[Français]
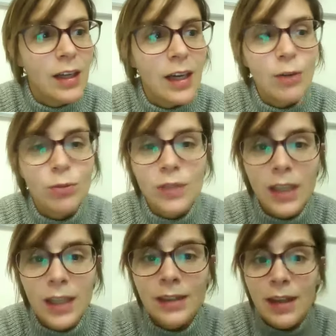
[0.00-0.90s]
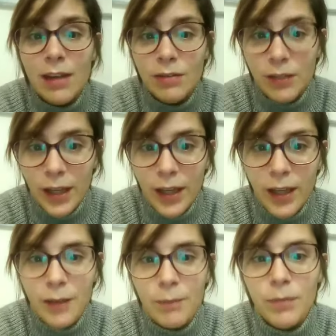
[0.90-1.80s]
la contrainte d'un
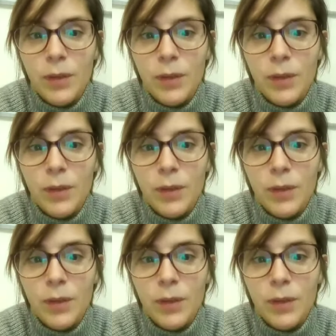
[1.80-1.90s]
verre,